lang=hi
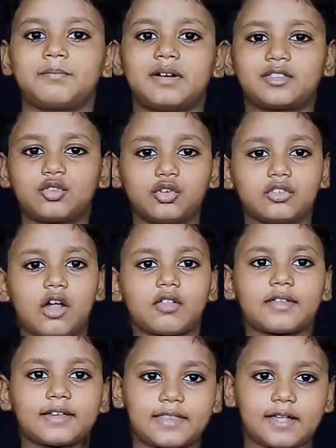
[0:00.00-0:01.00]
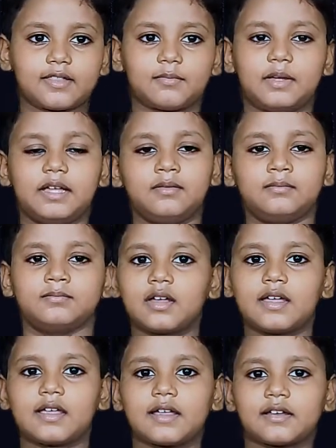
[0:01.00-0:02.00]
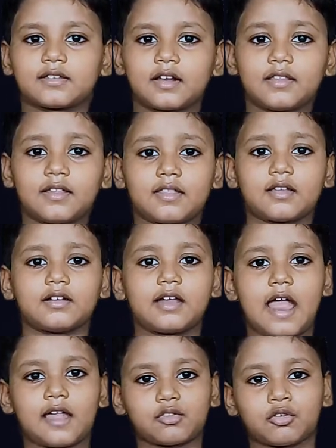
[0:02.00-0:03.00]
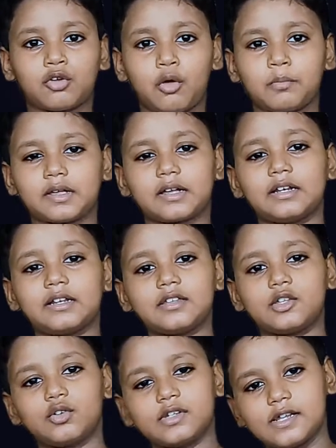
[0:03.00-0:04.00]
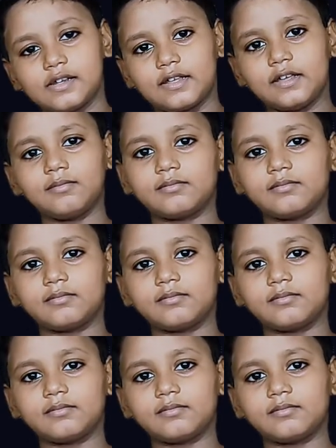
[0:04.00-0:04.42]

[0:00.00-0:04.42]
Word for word: पर 2006 में इंटरनेशनल एस्ट्रोनॉमिकल यूनियन ने